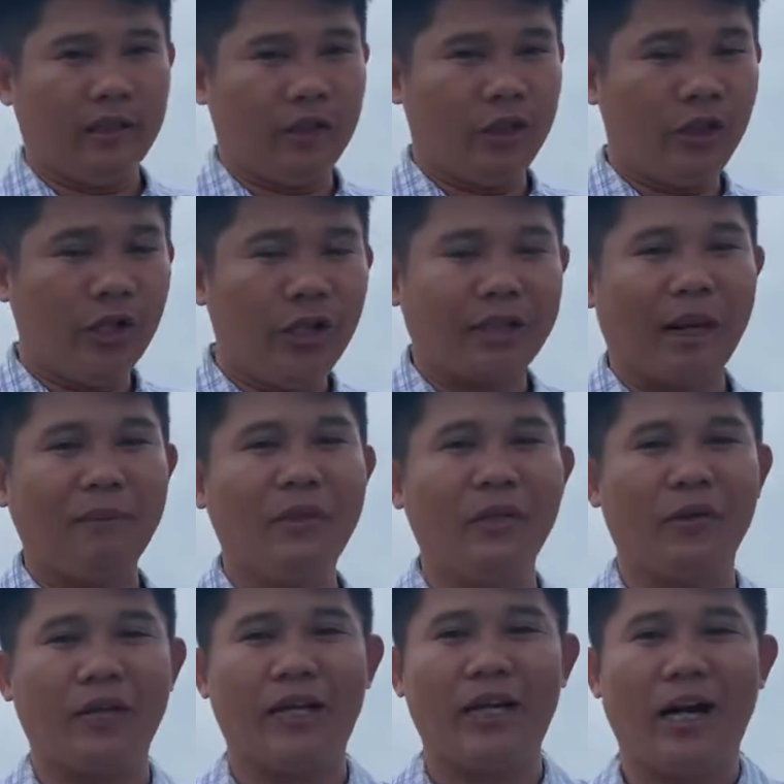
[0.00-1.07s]
chưa được 8
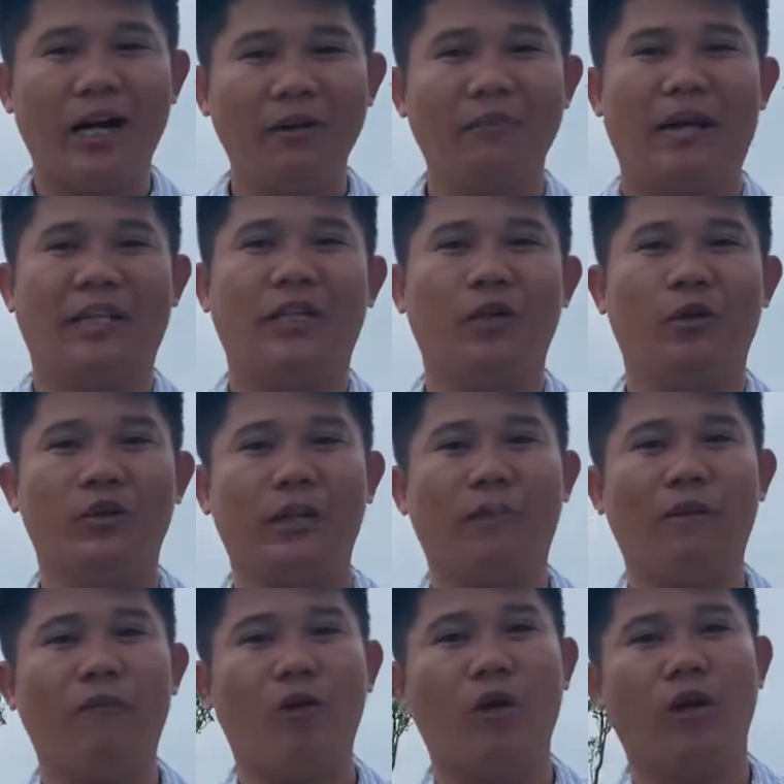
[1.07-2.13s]
triệu nha, hơn 7 triệu trên
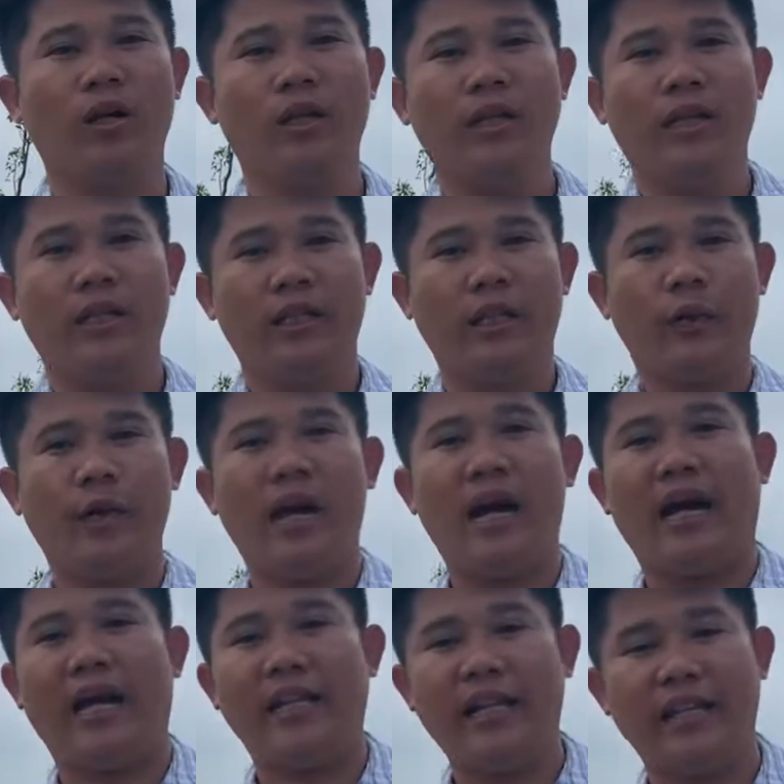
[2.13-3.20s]
mét vuông thì quý
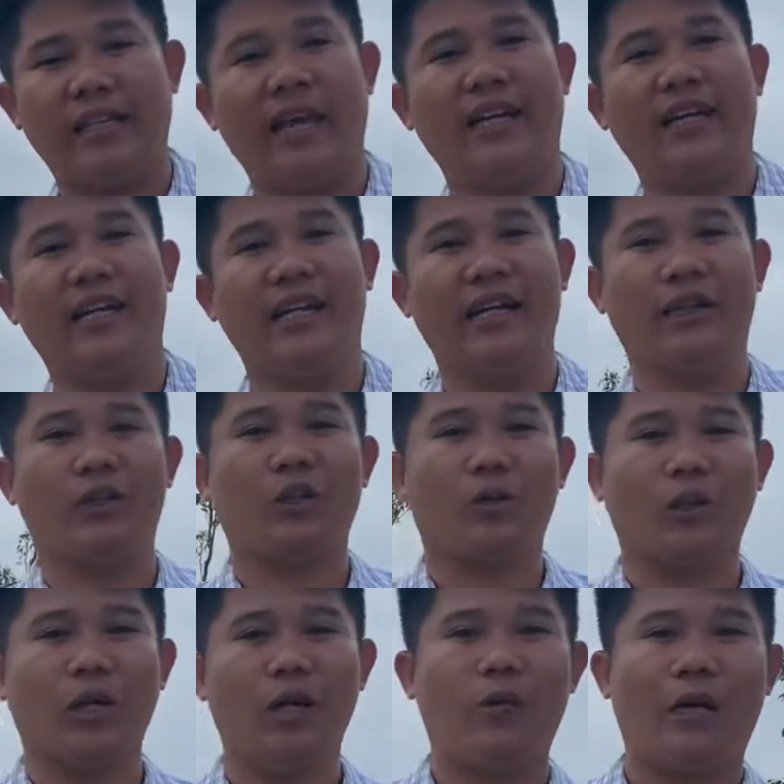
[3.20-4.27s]
hàng hãy nhanh tay liên hệ cho
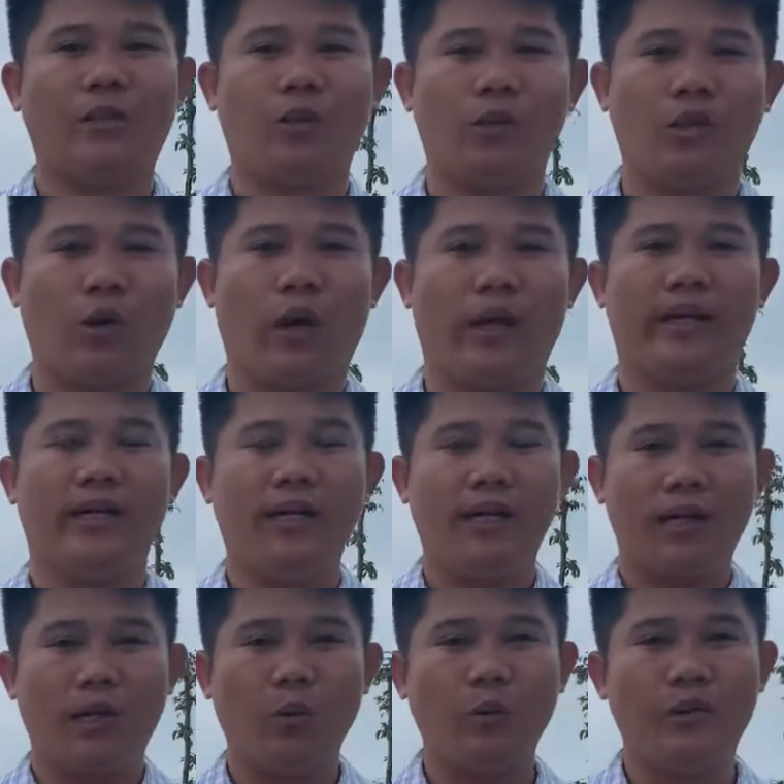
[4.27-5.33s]
Trọng Thơ qua số điện thoại
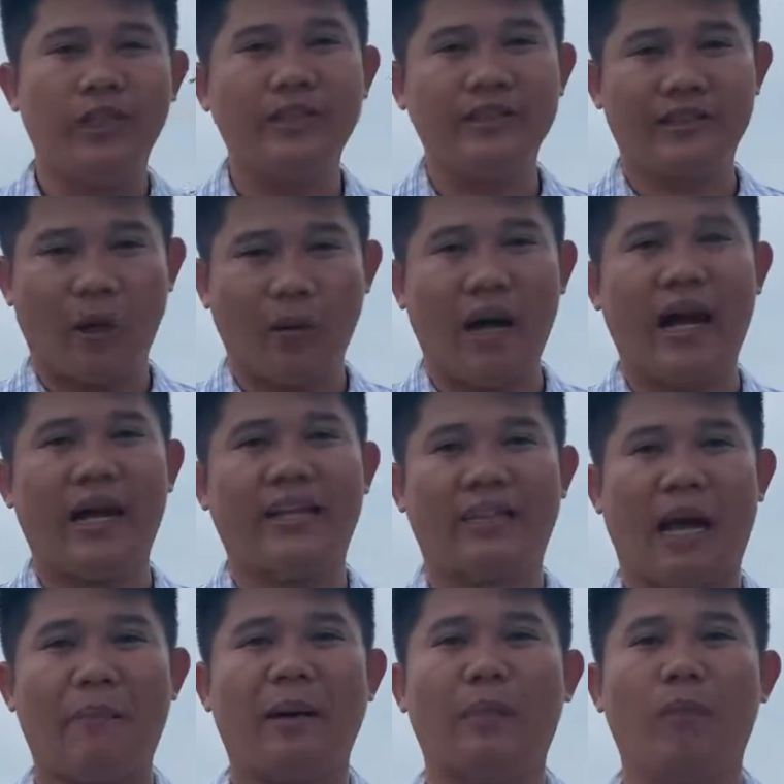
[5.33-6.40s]
0962
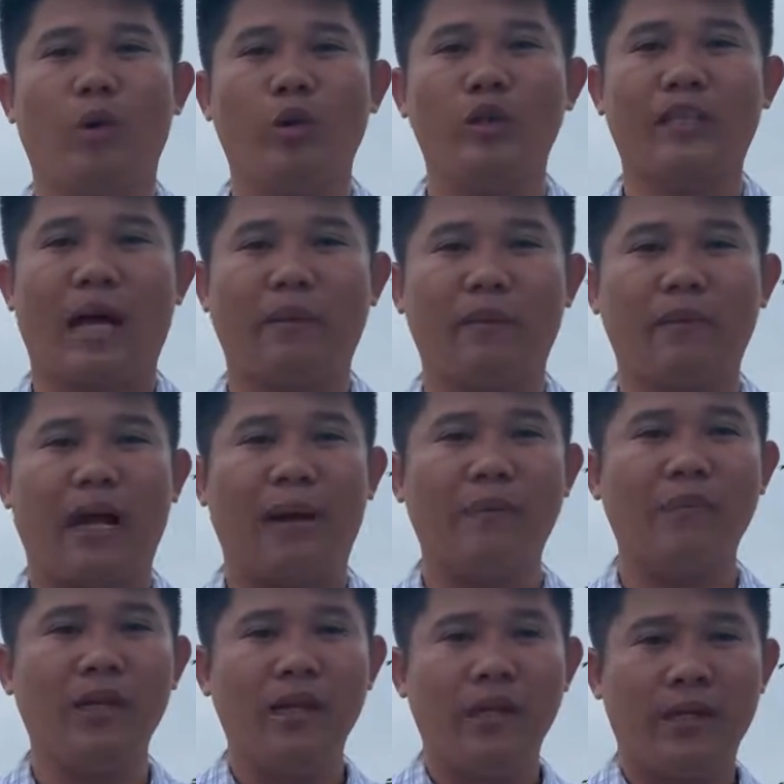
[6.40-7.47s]
854
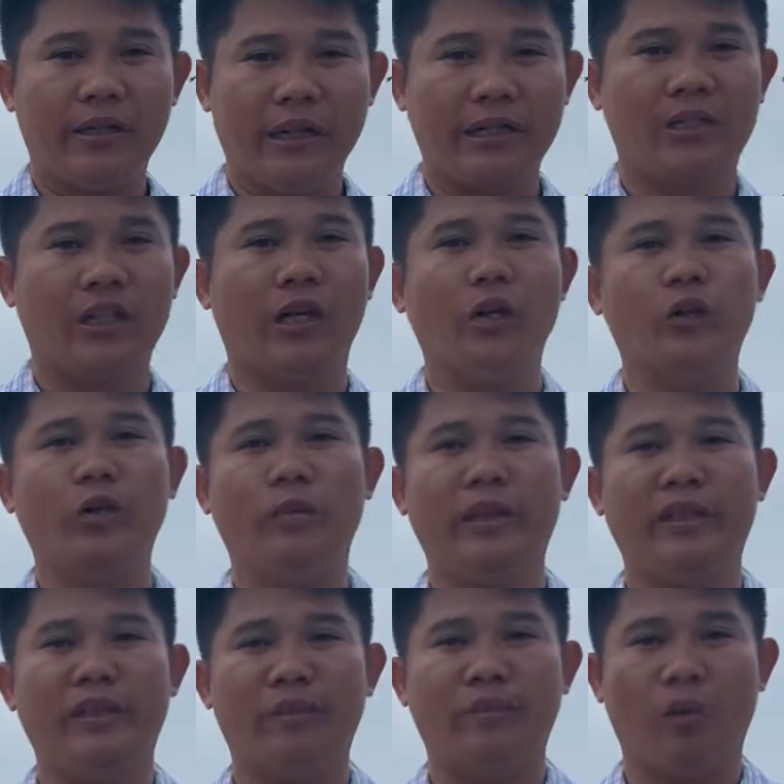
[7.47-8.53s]
858 để sở hữu cho
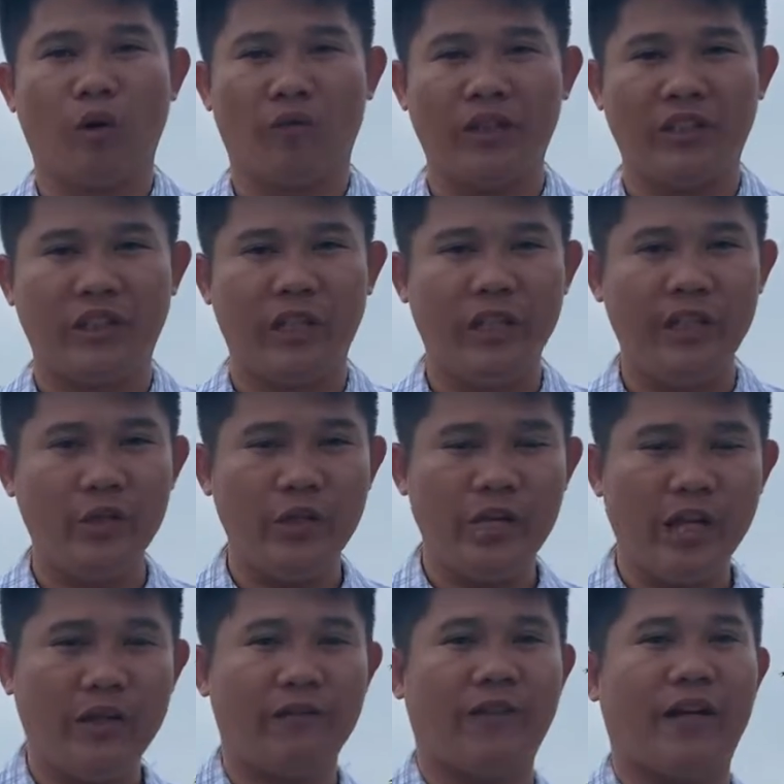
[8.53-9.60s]
mình một vị trí duy
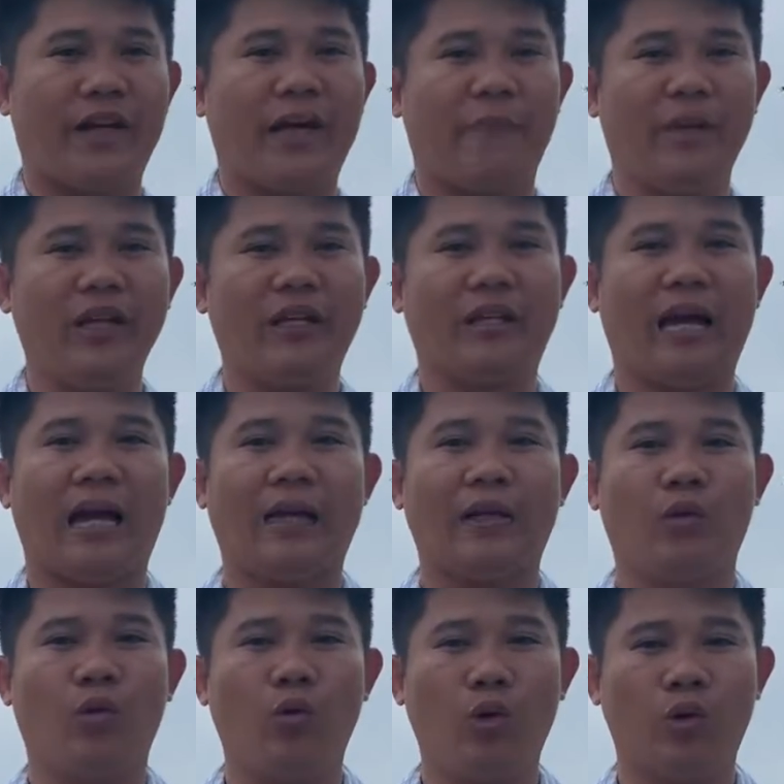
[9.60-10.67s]
nhất và đẹp nhất tại
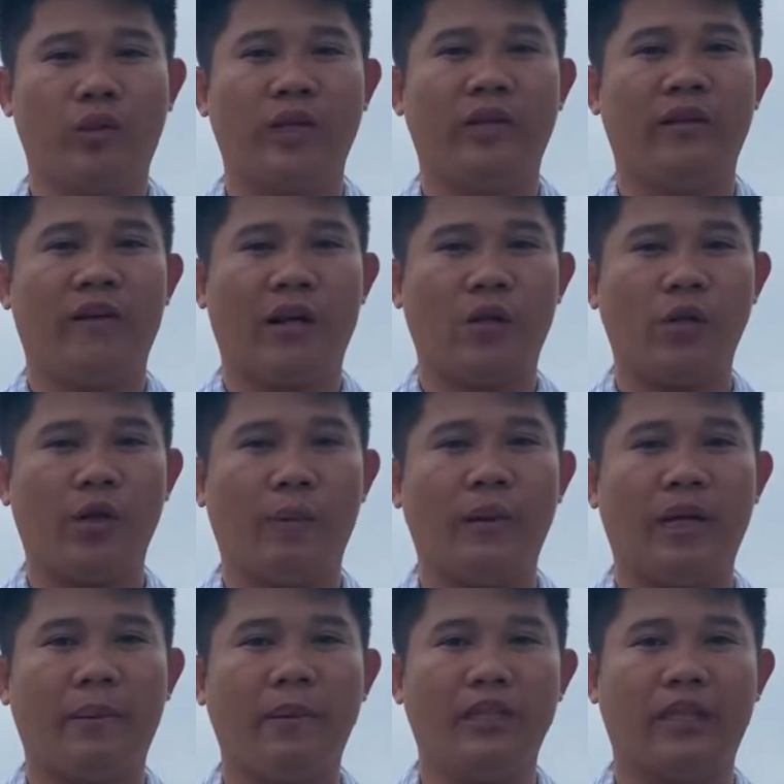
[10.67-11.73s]
khu đô thị và công nghiệp
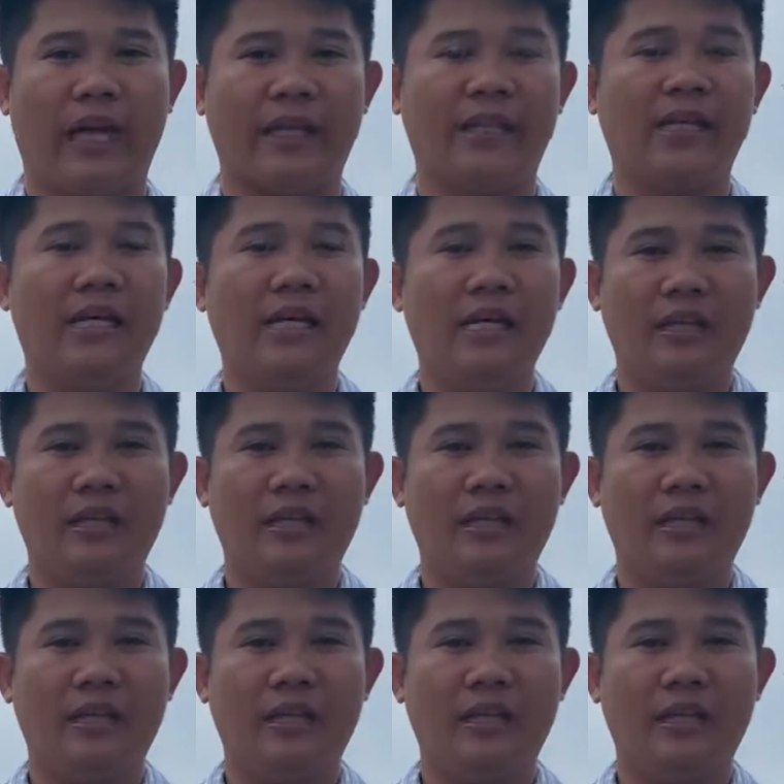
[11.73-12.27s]
BKM Trần Thành.